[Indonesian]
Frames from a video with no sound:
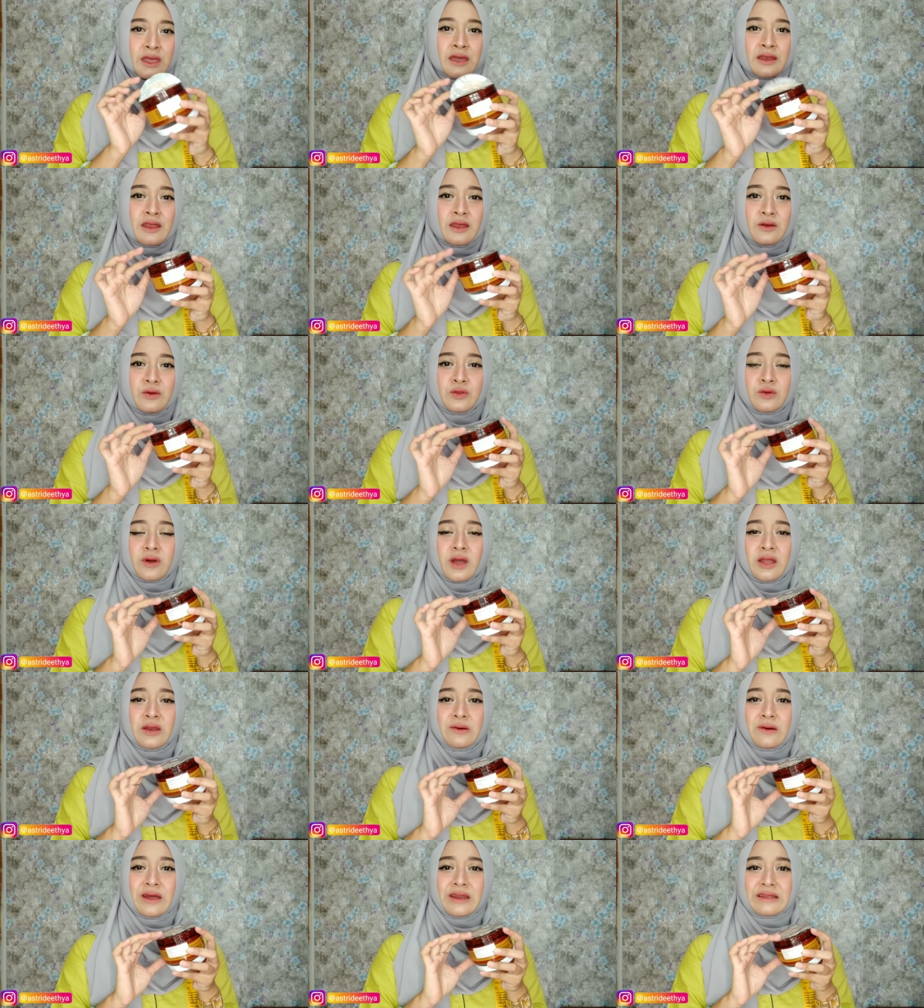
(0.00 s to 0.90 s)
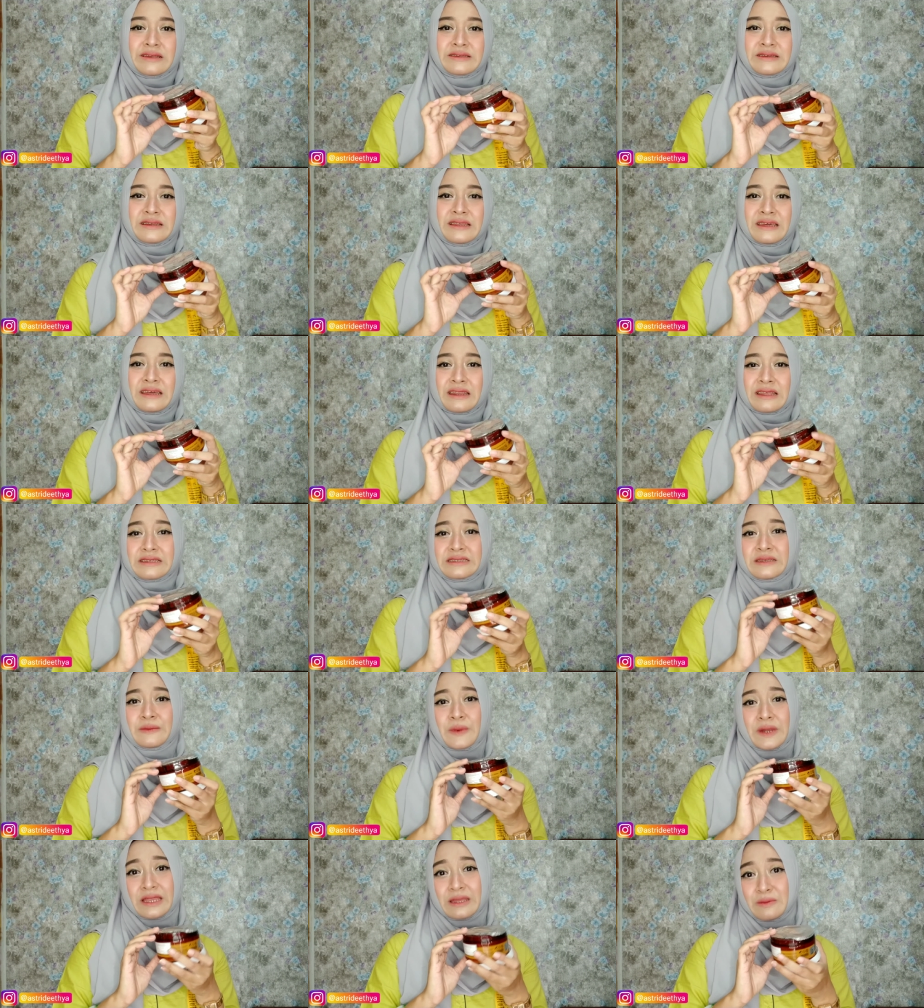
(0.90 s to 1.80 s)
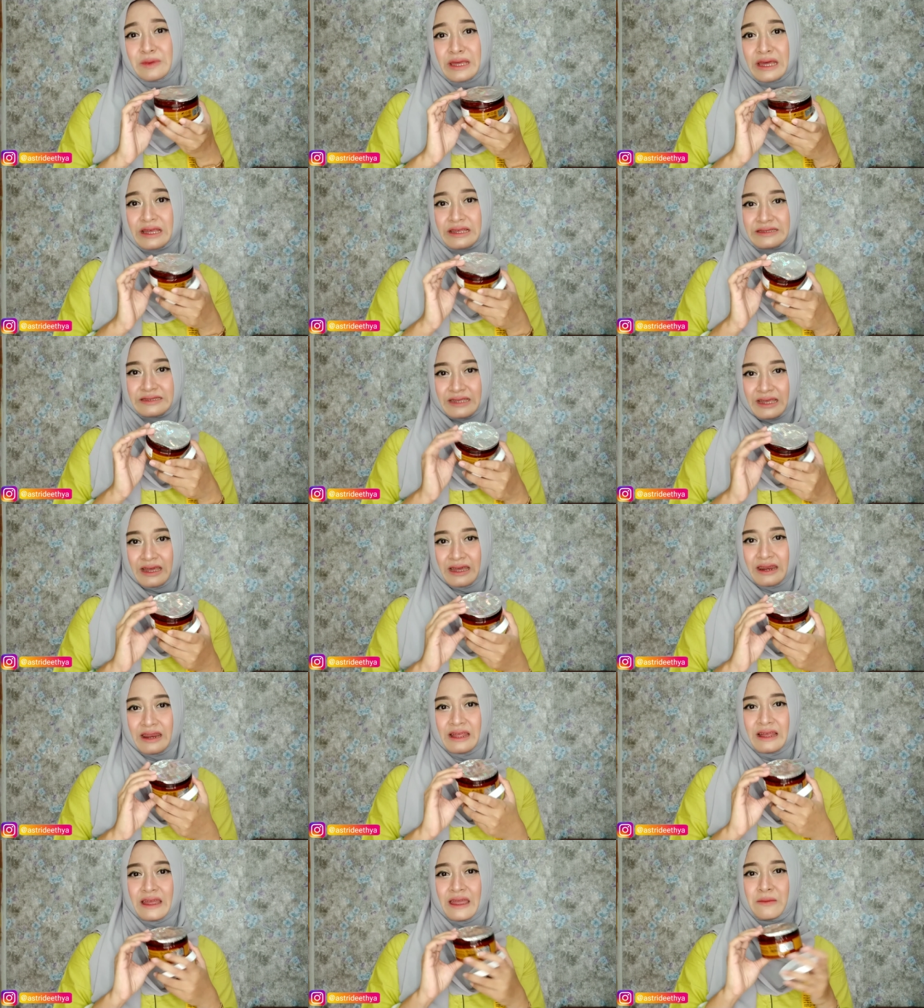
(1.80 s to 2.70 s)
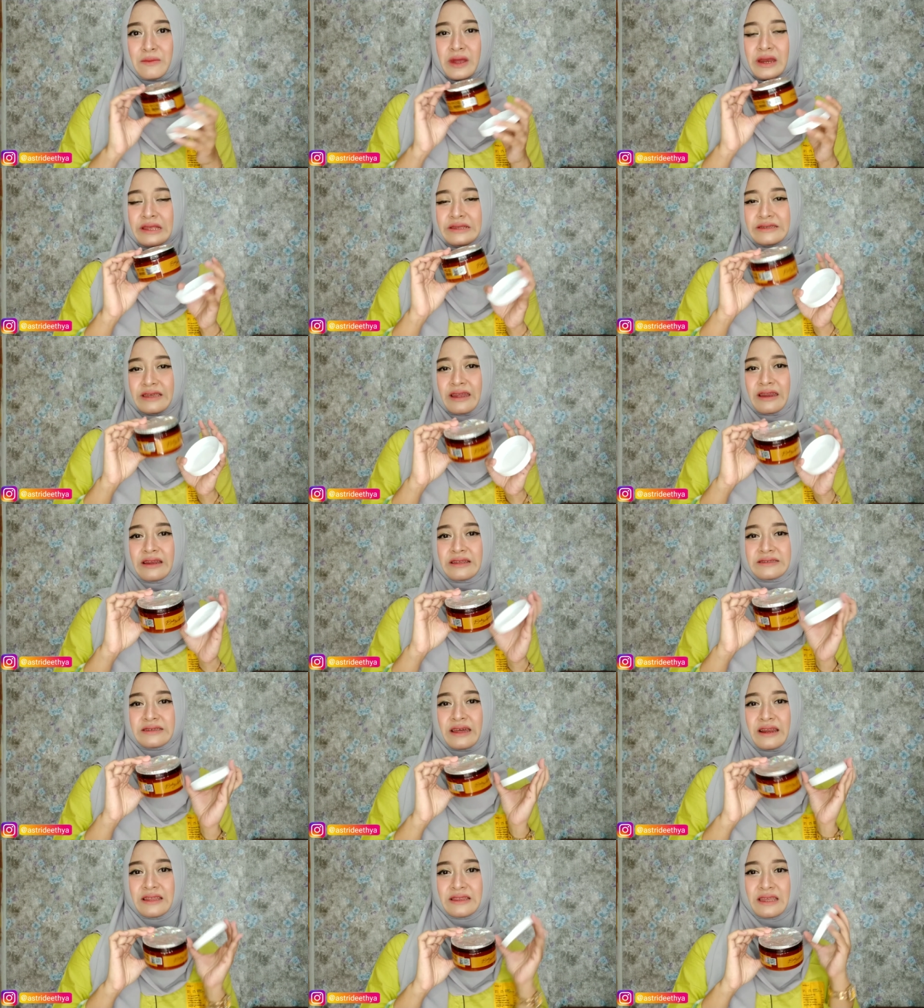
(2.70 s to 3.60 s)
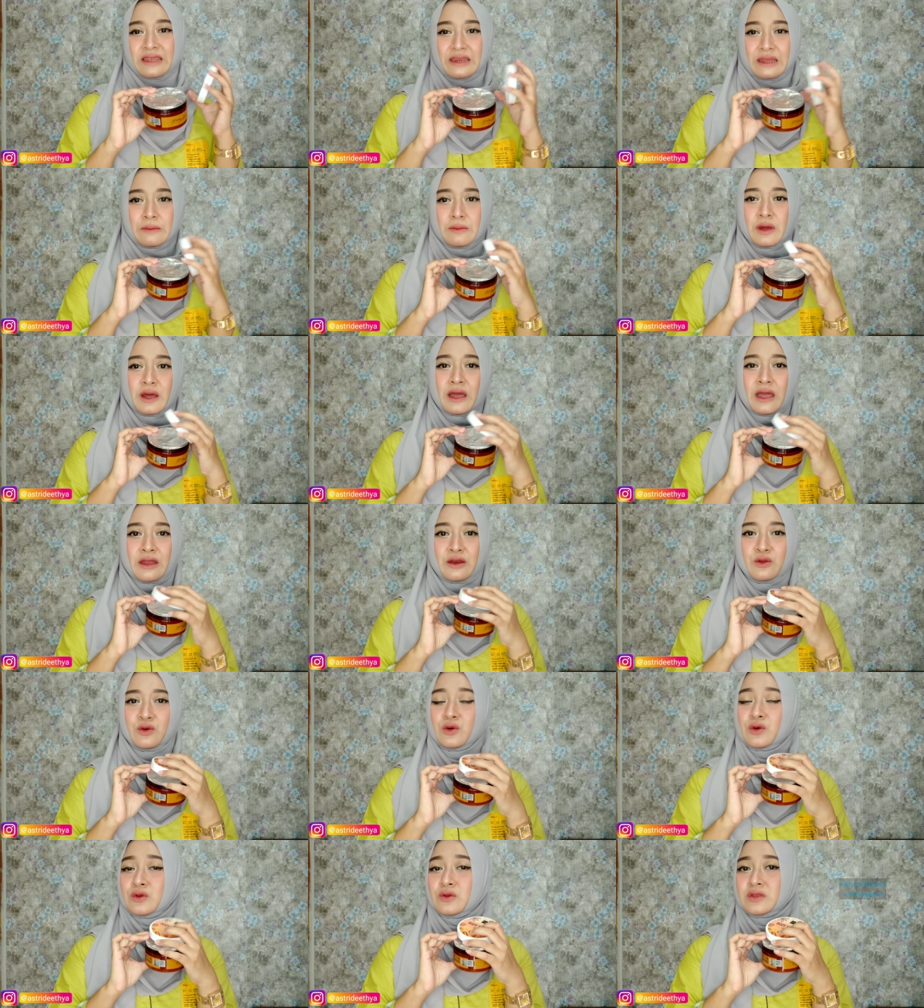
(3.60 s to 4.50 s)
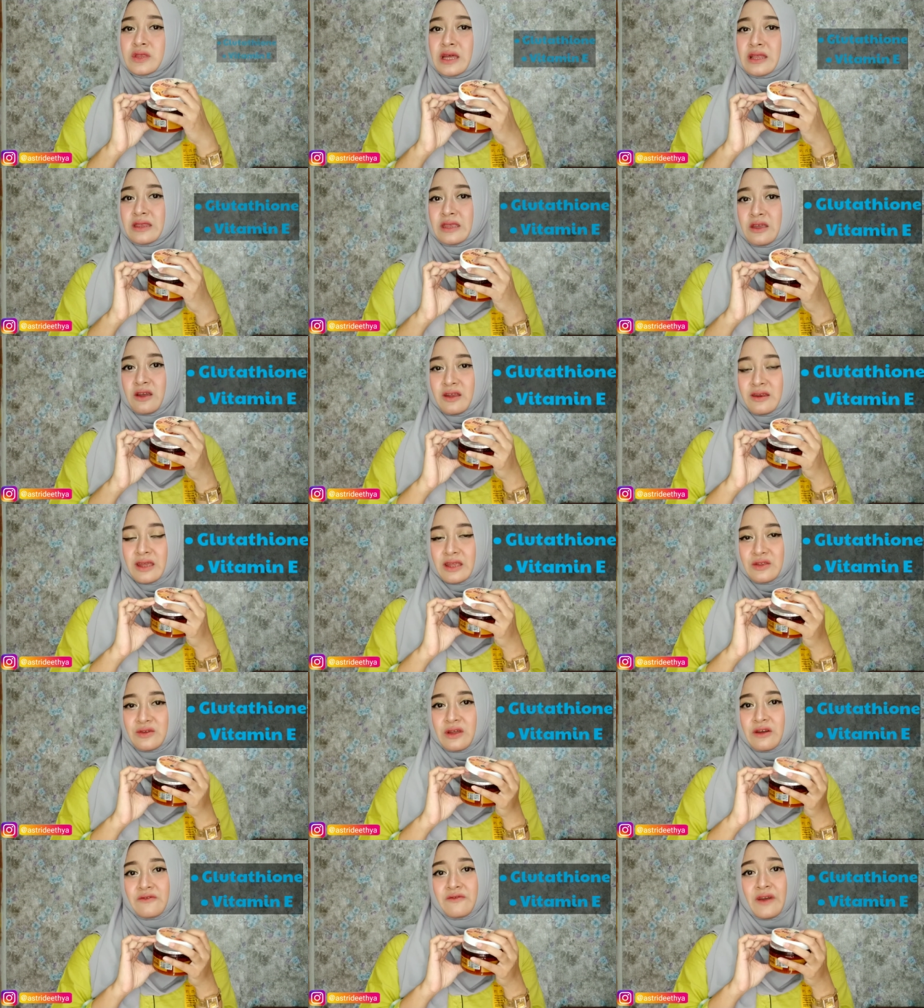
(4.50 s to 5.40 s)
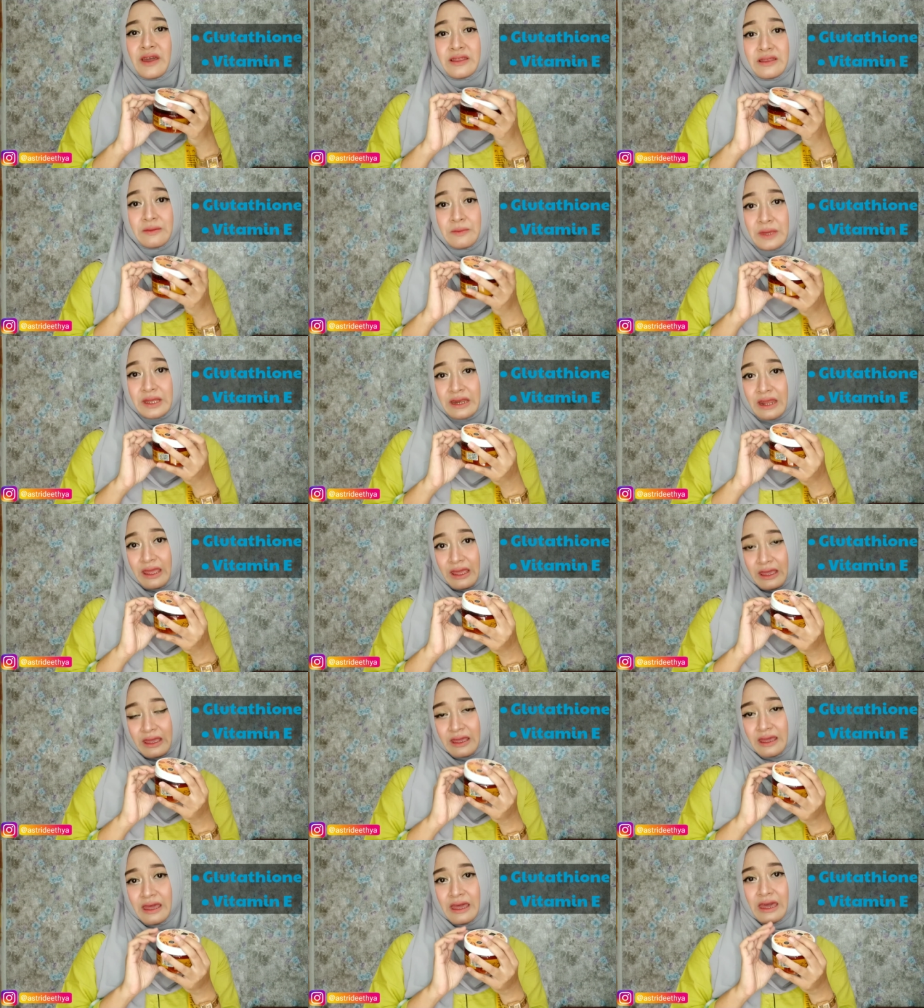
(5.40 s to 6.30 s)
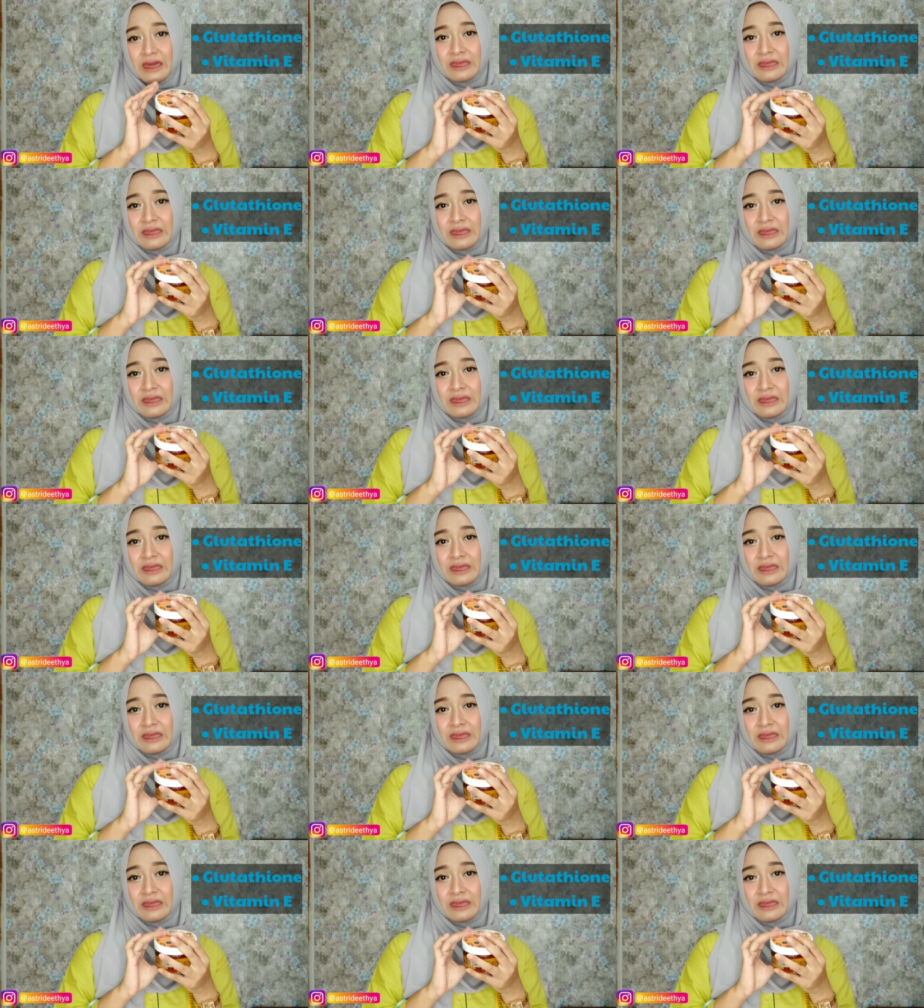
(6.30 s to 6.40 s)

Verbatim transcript: Dan untuk kandungannya sendiri, seperti biasa, rangkaian skala dari Scarlet ini mengandung glutathione dan juga vitamin E.